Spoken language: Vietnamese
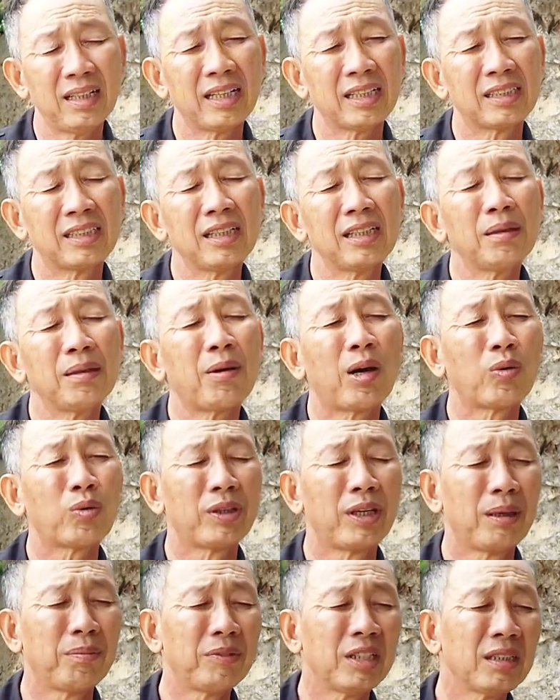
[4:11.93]
nó hàng chỉ cái
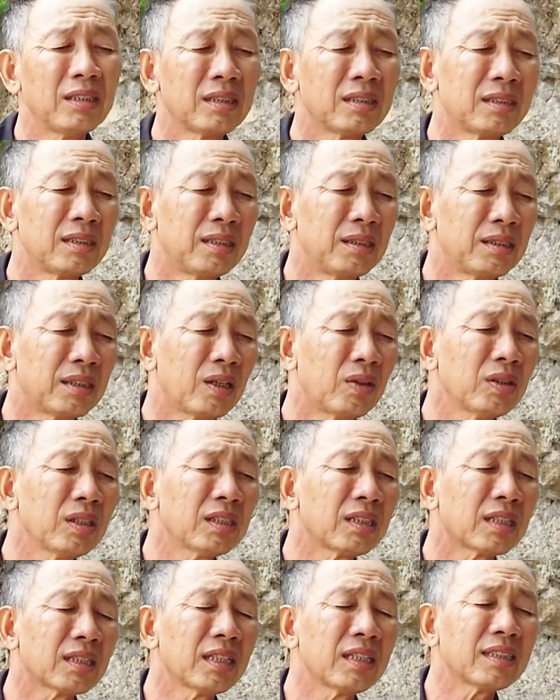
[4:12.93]
màu diệm đó người
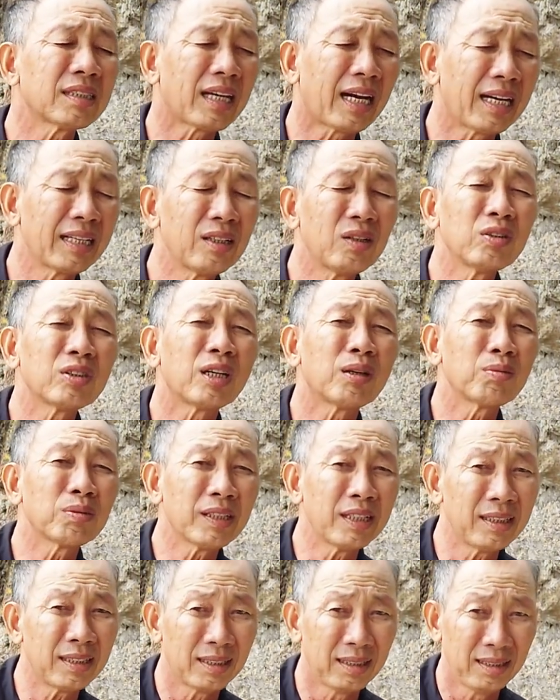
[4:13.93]
nói cái thực tế hiện tại nói không
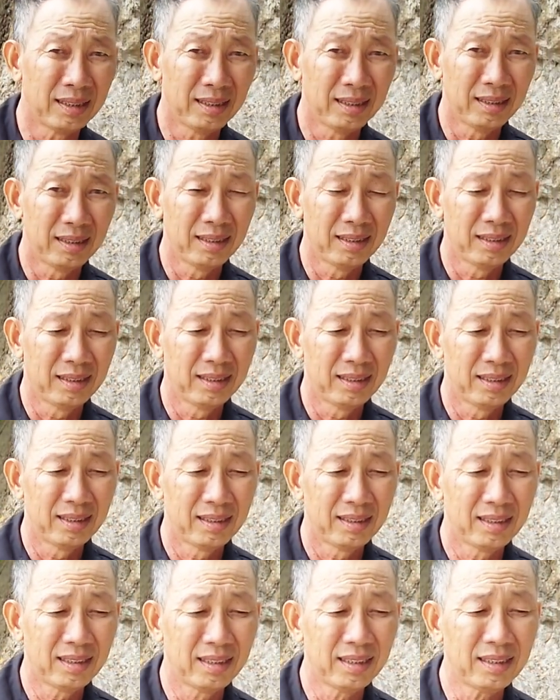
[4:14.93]
tin
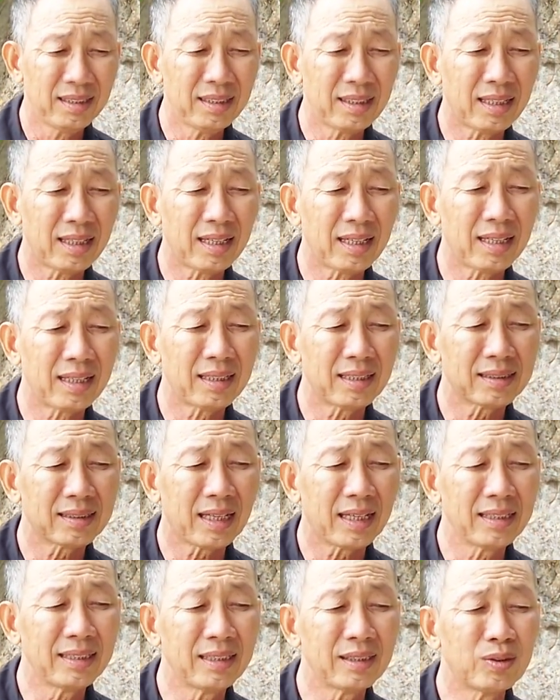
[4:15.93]
dạ nó là
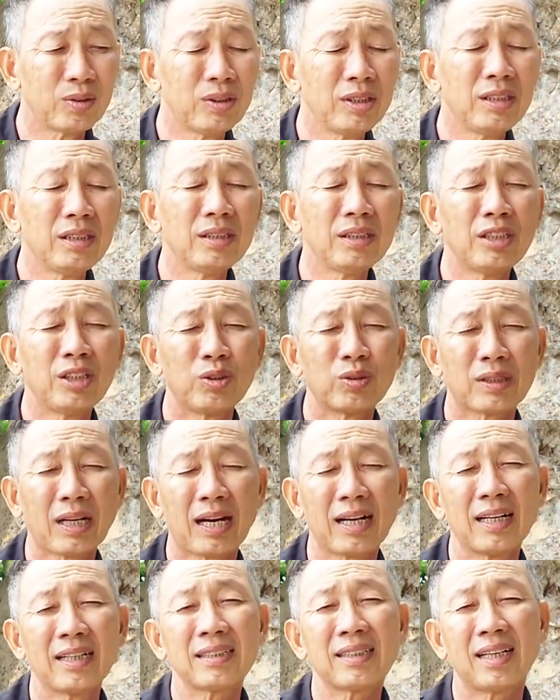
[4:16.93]
tại vì tôi đi nó nhiều
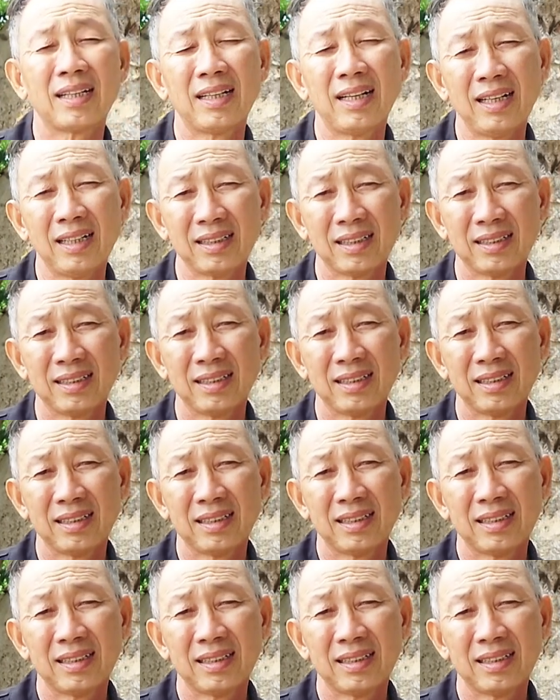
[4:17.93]
trận ở tà lơn